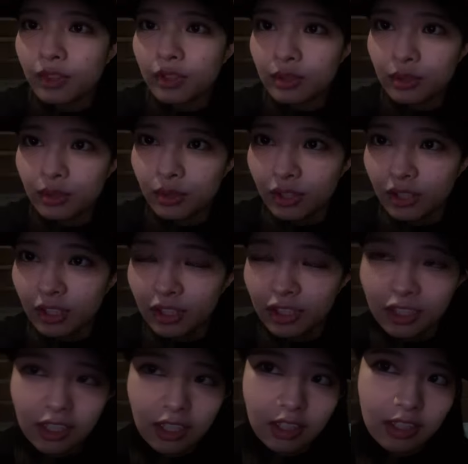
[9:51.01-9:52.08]
ちょっとそれが
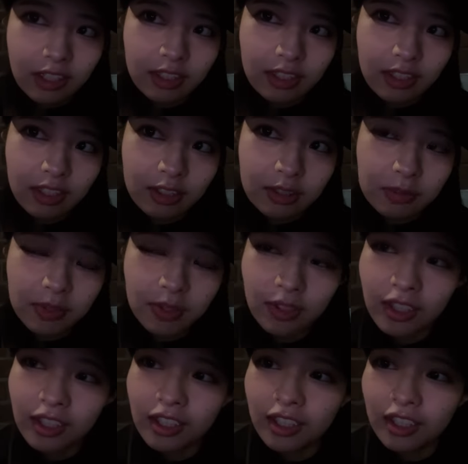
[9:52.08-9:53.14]
嫌なんで軽めの
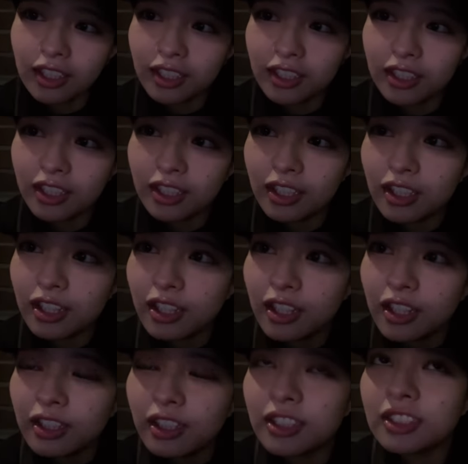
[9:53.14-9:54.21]
跳ね上げに
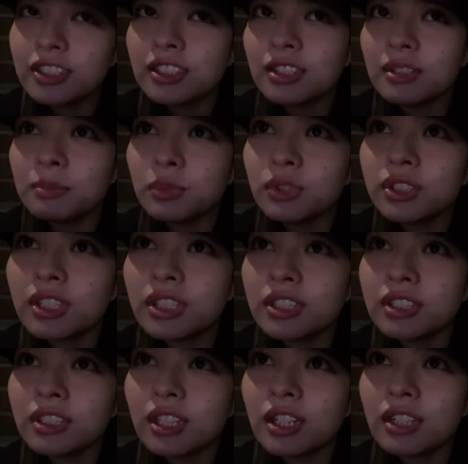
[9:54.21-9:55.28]
だしもしか
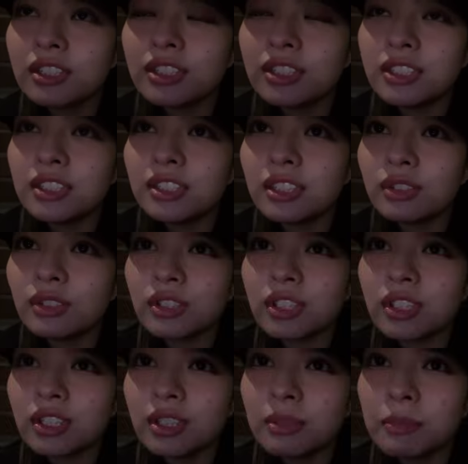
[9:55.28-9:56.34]
してあっち行った
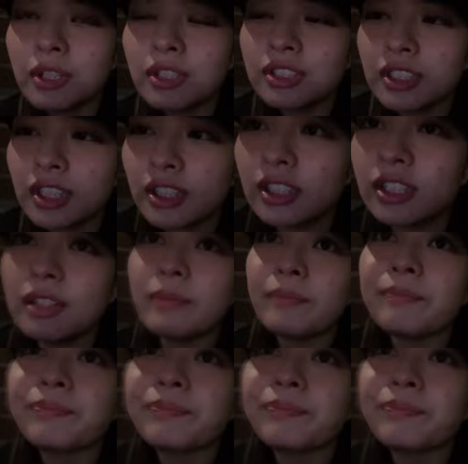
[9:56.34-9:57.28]
時にメイクさんに